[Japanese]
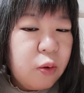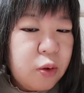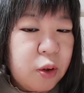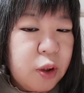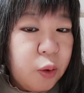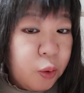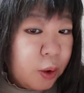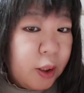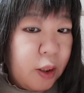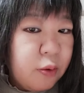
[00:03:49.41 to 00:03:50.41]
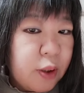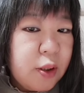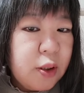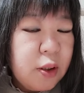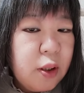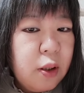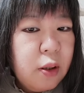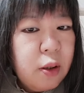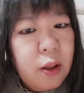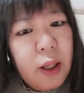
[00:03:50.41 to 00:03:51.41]
突き落とされるんです。
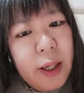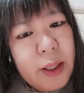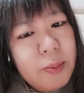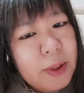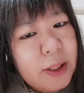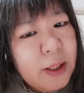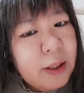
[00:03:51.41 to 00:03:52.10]
ありませ